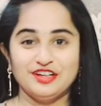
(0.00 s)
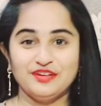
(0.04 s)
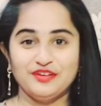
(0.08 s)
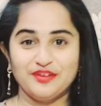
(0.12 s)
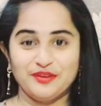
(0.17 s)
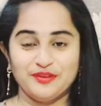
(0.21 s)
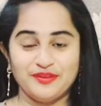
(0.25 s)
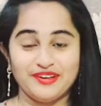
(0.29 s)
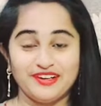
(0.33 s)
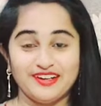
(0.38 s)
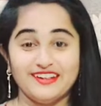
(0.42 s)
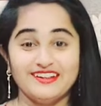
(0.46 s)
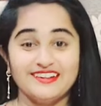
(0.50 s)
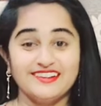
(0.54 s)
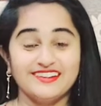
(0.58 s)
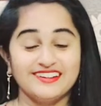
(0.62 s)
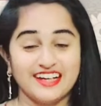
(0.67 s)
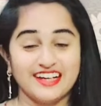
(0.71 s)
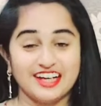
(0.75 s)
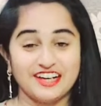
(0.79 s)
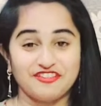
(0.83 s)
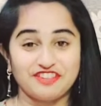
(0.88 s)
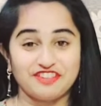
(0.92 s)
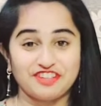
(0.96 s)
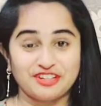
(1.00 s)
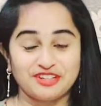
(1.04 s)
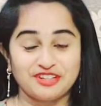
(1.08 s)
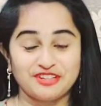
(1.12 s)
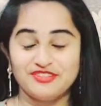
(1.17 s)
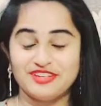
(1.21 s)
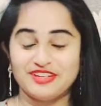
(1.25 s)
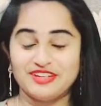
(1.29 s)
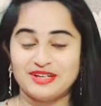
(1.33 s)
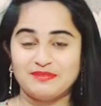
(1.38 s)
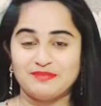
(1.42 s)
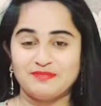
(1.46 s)
ఎవ్రీవన్ గుడ్ ఆఫ్టర్నూన్
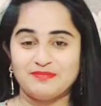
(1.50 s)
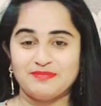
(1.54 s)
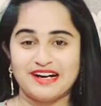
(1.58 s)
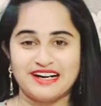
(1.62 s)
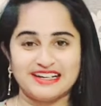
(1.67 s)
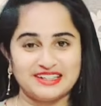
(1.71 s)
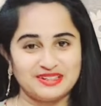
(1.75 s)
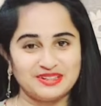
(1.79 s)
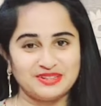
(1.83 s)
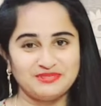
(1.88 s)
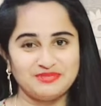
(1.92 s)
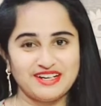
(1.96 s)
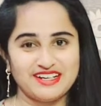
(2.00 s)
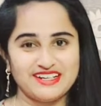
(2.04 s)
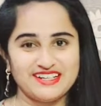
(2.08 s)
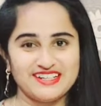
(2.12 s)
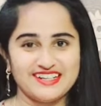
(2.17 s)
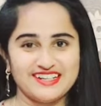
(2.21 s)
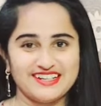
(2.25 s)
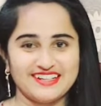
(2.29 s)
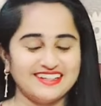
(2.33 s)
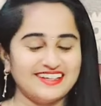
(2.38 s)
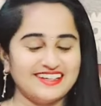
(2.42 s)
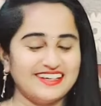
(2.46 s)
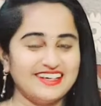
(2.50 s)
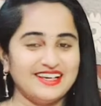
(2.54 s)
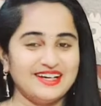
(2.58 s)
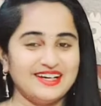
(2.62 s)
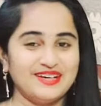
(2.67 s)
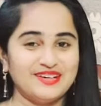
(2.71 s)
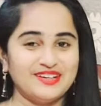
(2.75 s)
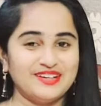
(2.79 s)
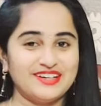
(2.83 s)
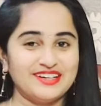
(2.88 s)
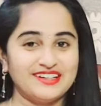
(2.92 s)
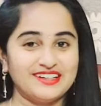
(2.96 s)
వెల్కమ్ బ్యాక్ టు మై ఛానల్ ఎలా
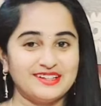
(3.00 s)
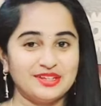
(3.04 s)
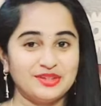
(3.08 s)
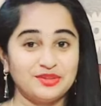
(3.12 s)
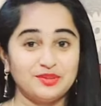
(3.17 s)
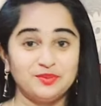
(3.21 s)
ఉన్నారు అందరూ